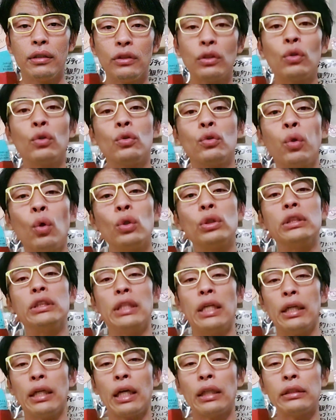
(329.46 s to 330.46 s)
その当時
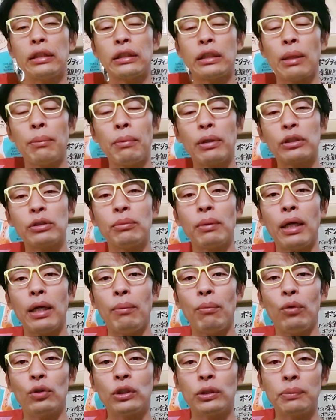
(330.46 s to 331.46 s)
ね借りた300万
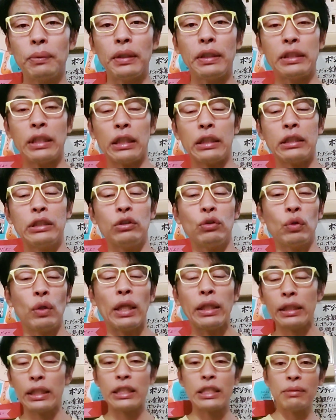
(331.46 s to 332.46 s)
円も全て借金と
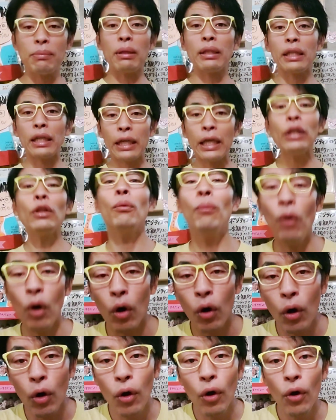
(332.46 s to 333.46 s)
なってしまったけど
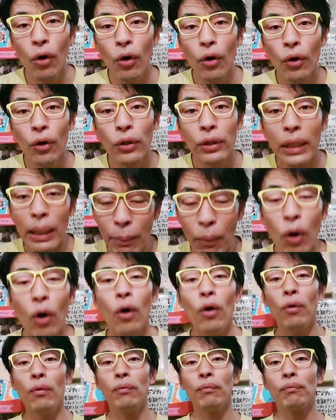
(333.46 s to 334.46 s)
もで
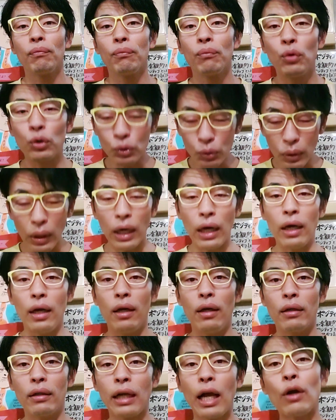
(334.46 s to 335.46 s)
も僕は
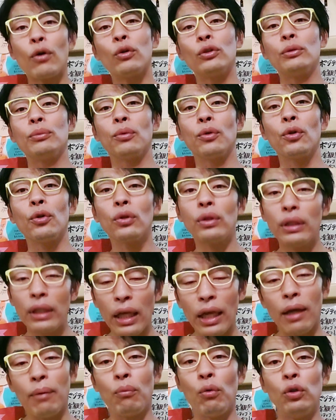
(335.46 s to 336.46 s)
過去に戻っ
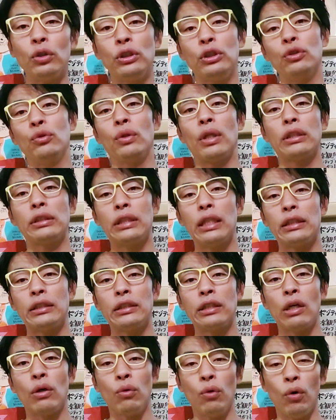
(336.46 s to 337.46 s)
てもう一度同じ
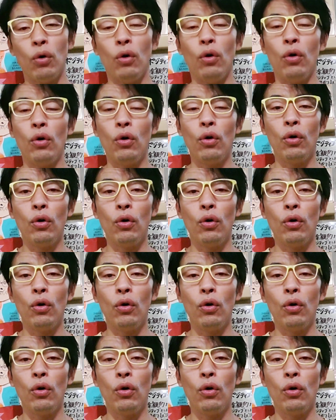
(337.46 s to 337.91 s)
決断を